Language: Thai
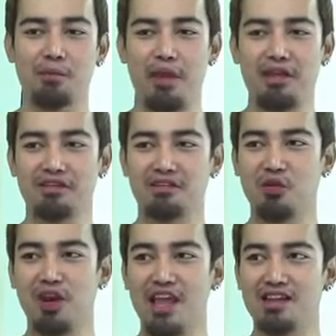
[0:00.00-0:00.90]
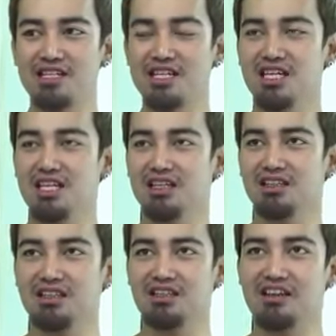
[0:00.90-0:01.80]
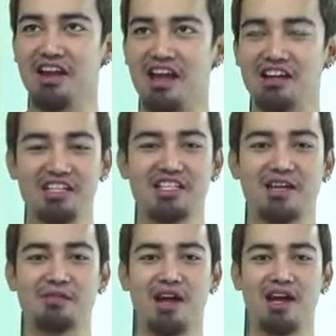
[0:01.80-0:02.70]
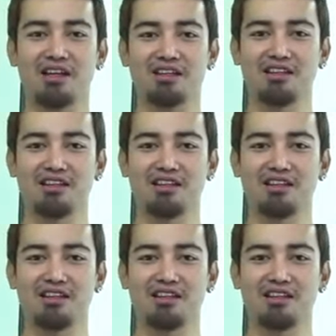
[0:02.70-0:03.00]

เป็นตัวเลขที่น่าดีใจมาก